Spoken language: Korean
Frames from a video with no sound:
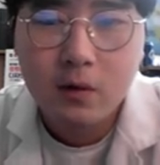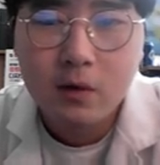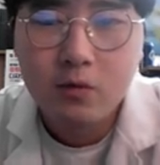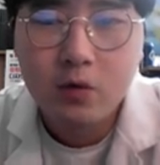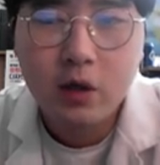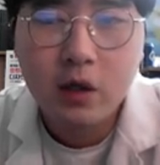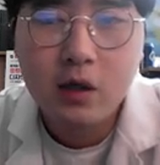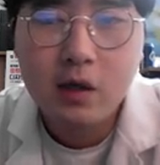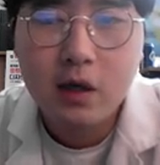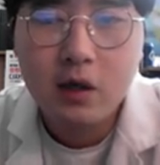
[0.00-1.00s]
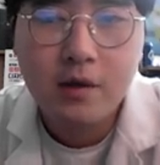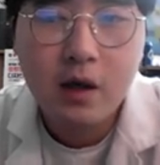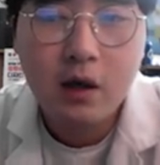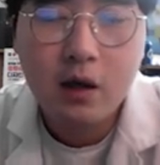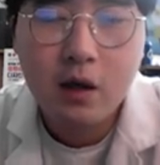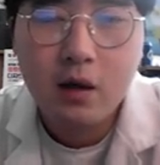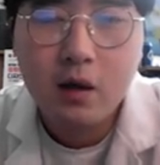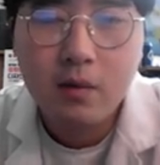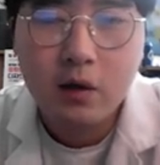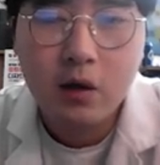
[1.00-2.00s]
무정위는 자극의 세기에
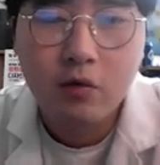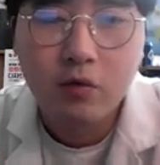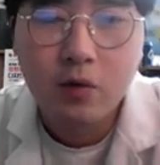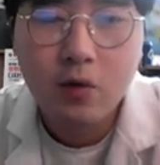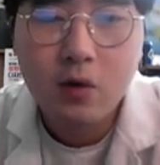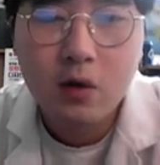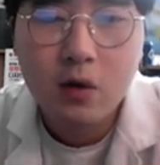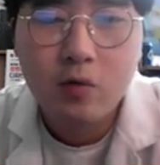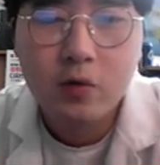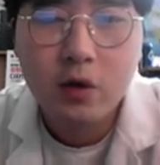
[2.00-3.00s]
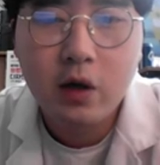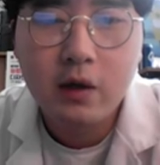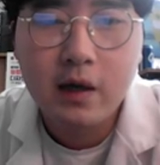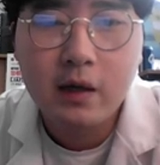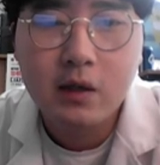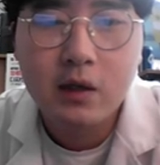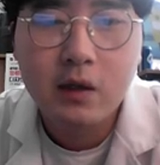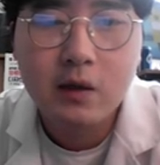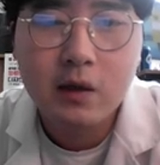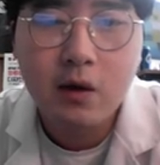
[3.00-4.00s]
따라 바뀌는 운동. 고정행위
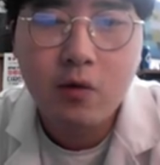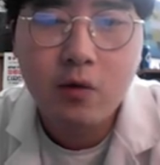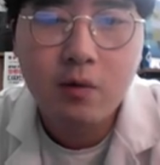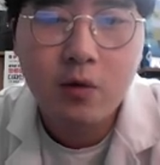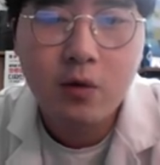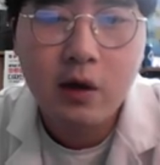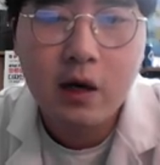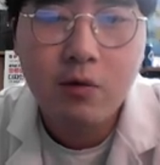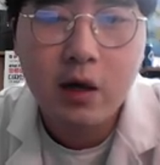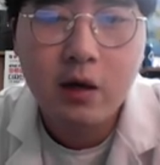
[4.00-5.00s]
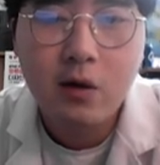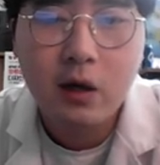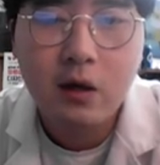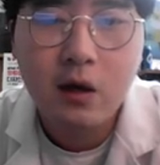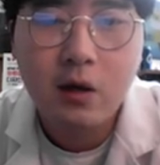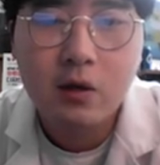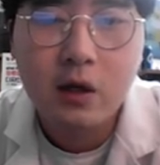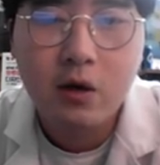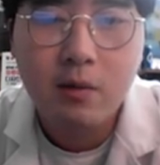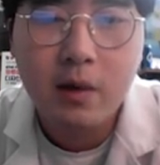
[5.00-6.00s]
양식은 이제 호르몬이랑 환경에 의해서
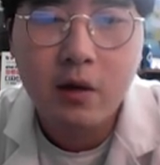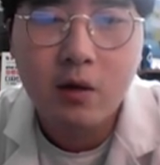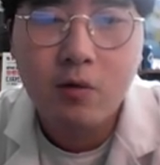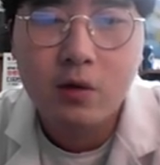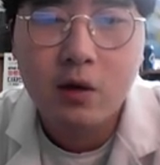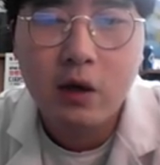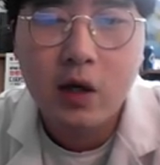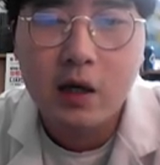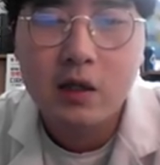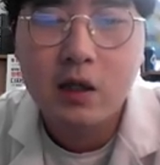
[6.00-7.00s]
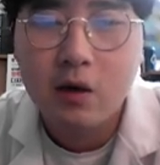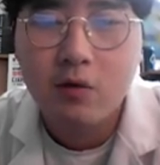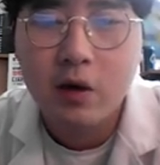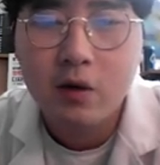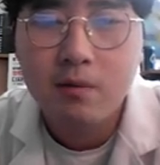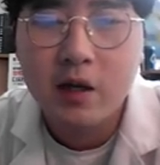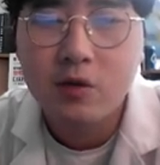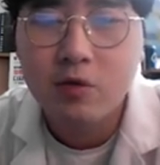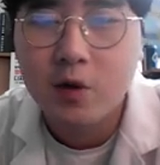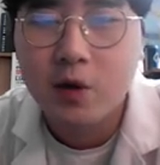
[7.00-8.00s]
제어를 받는 걸 고정행위 양식이라고 해요. 말이
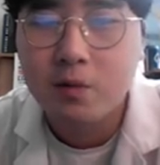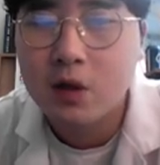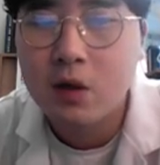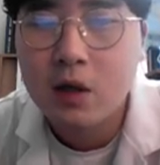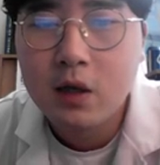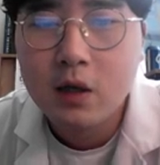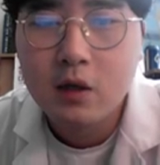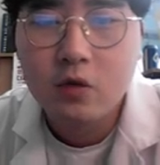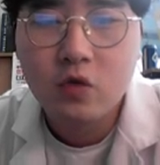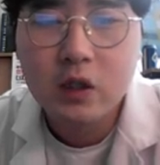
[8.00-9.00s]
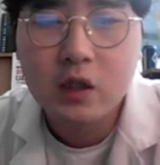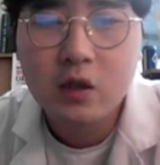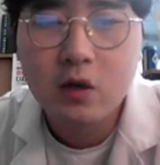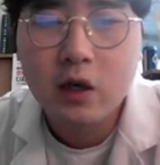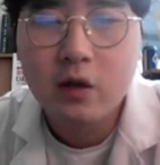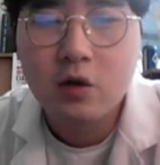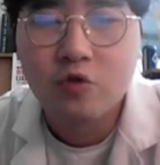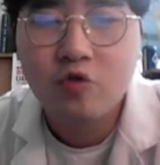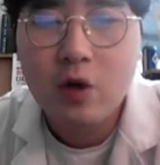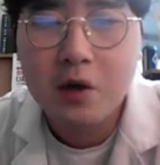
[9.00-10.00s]
조금 어렵죠. 주지성이라는 건
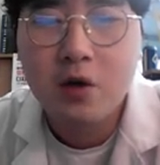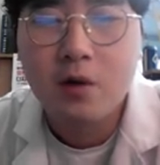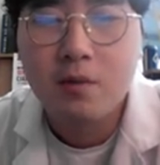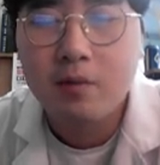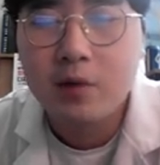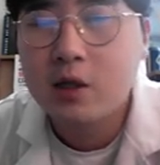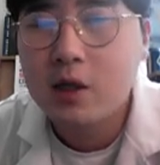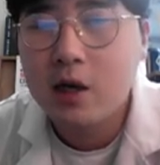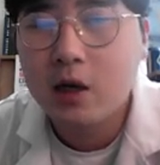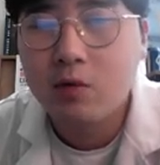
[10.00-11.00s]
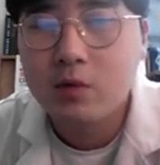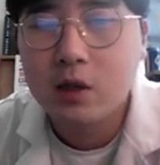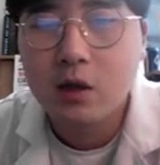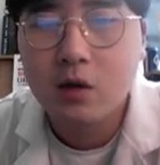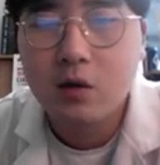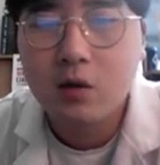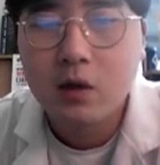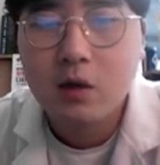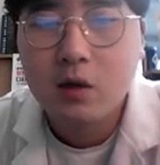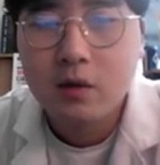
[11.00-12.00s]
주광성. 네, 빛을 향해 움직이는 거.
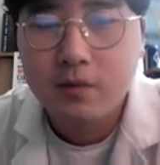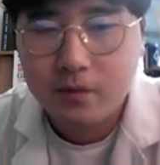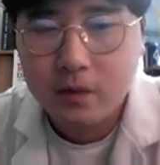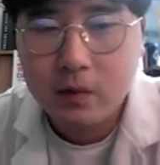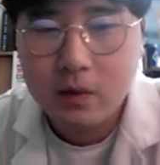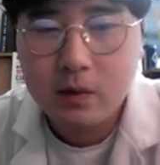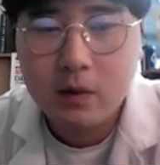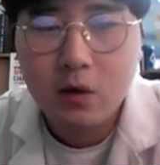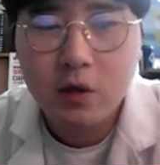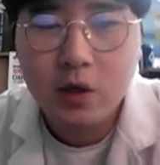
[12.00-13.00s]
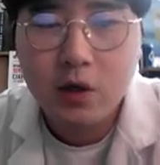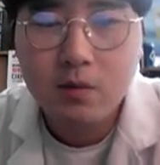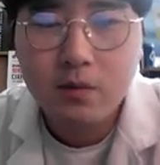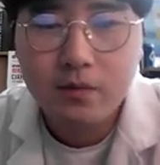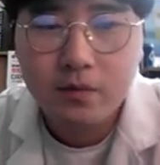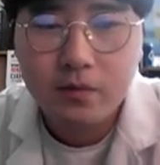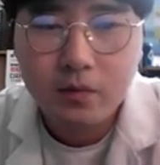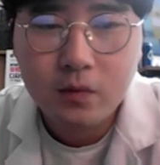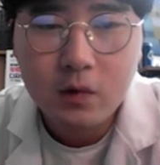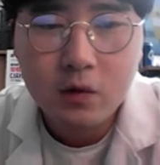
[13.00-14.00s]
그런 것처럼
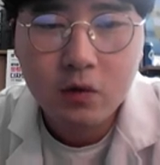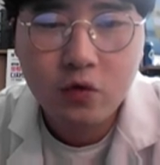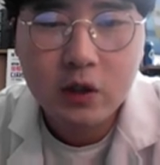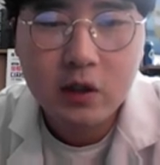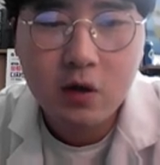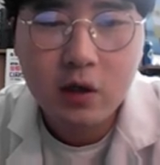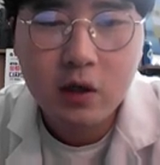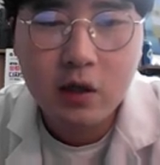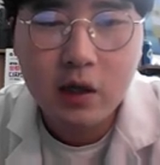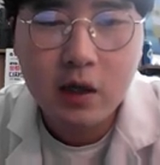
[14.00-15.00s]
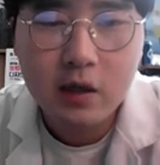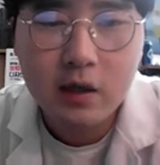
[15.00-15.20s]
주지성은 이제